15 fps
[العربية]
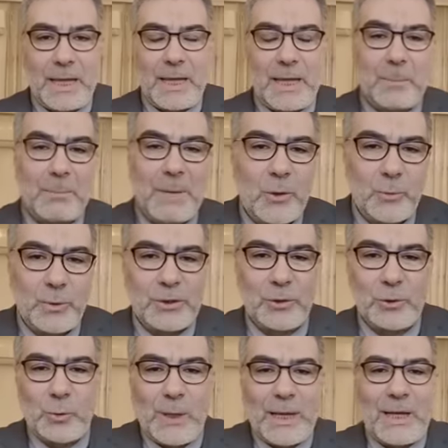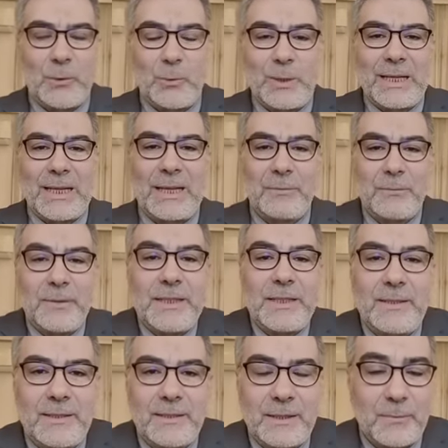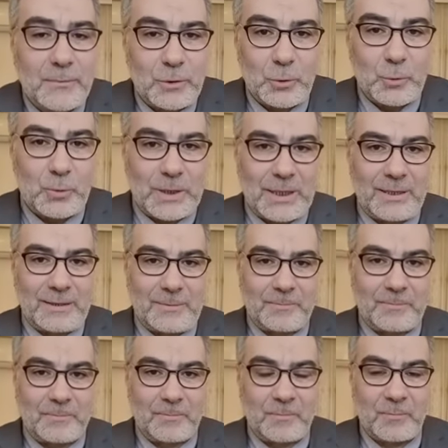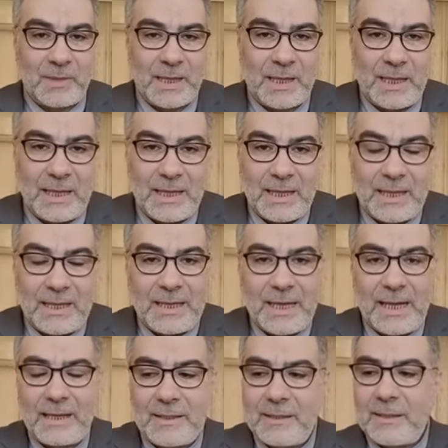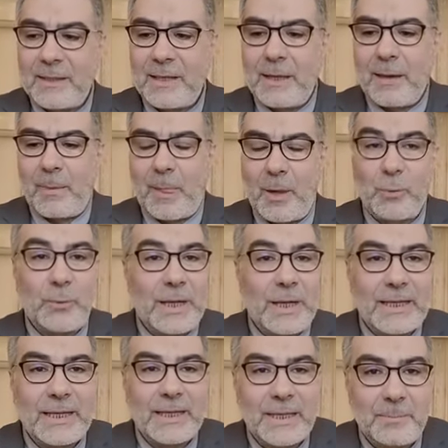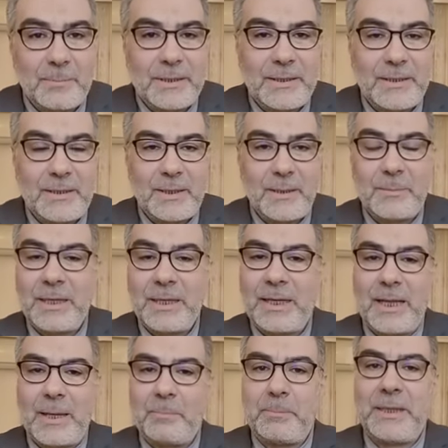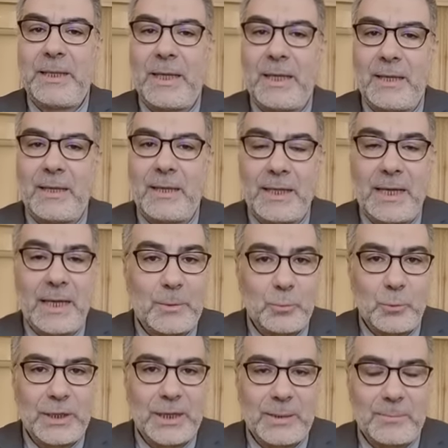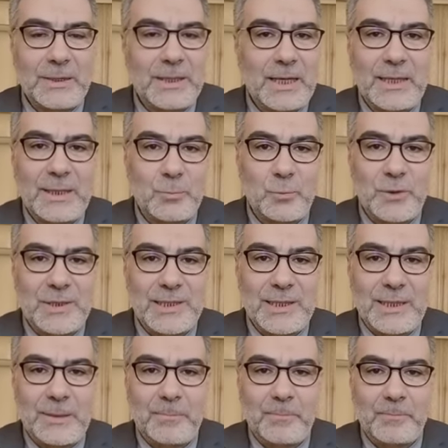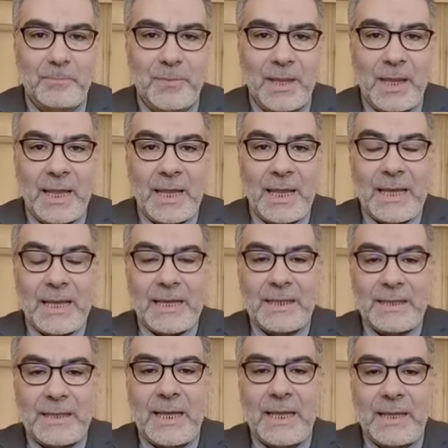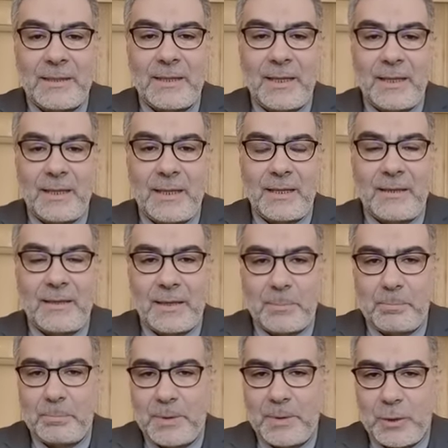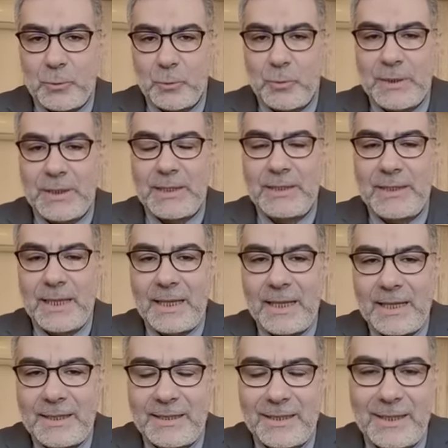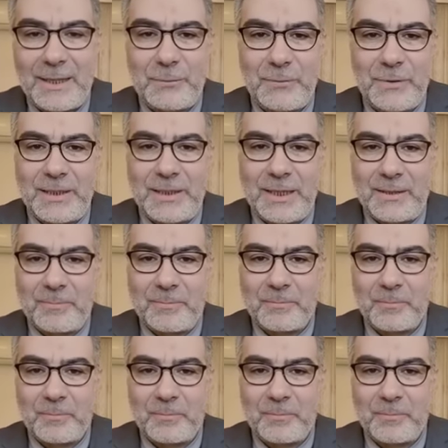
ما هو الدعاء الخفي في القرآن؟ الحقيقة هناك نبي من الأنبياء المكرمين عليهم السلام نادى ربه نداء خفيا